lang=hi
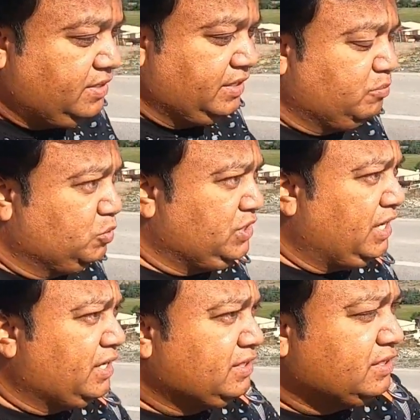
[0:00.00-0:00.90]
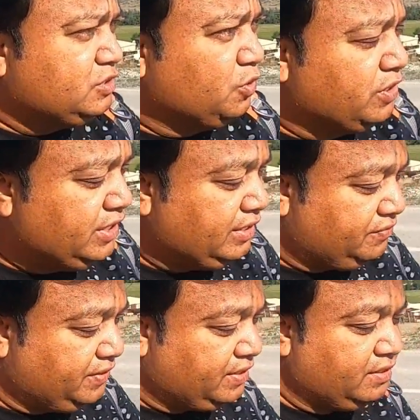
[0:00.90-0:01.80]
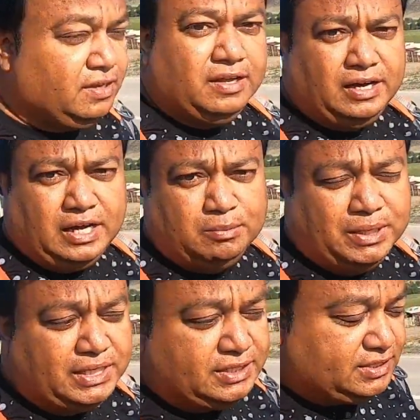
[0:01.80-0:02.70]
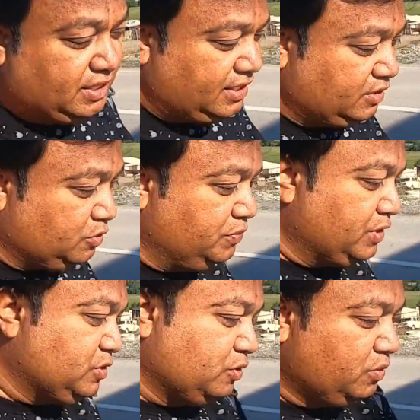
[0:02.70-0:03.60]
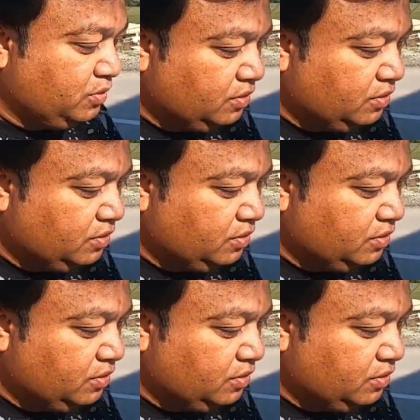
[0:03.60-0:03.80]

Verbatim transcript: कि मुझे आगे तक छोड़ दे या फिर अलमाटी तक जा रहे हैं तो फिर तो